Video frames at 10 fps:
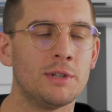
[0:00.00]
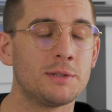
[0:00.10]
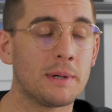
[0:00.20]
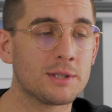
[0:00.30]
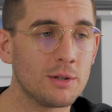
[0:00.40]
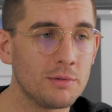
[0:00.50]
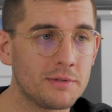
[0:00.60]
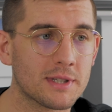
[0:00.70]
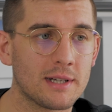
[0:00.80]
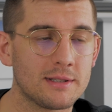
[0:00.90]
Więc bazowym
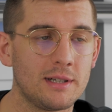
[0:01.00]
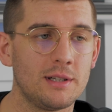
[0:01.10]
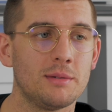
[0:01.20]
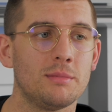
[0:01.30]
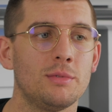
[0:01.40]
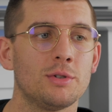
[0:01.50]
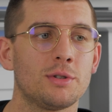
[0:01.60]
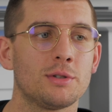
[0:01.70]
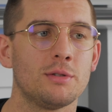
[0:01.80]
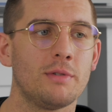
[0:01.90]
wskazaniem do
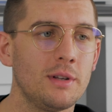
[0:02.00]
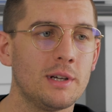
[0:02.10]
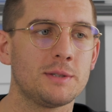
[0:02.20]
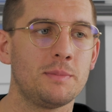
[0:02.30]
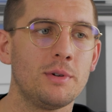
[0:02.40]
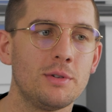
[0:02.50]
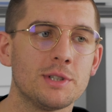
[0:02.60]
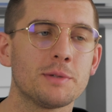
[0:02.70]
stosowania aspiryny